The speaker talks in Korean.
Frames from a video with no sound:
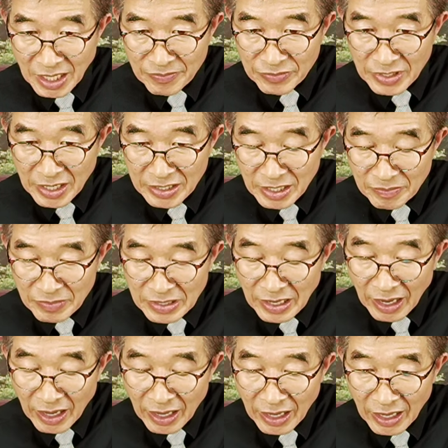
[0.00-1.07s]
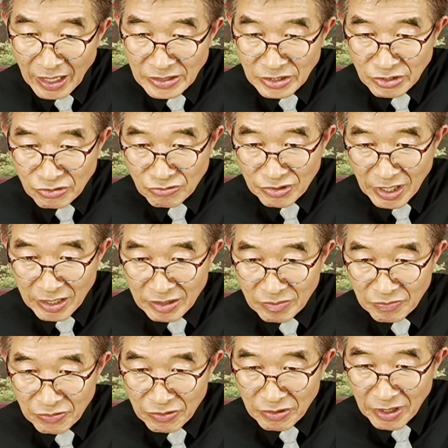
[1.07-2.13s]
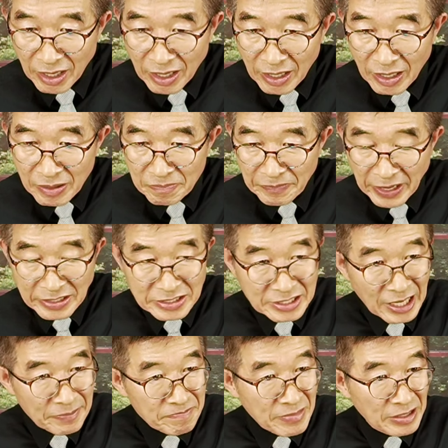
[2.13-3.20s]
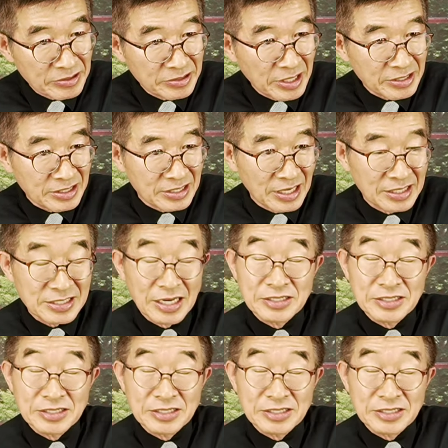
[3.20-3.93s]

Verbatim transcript: 참여해야 됩니다. 수가는 불과 103만 원에 지나지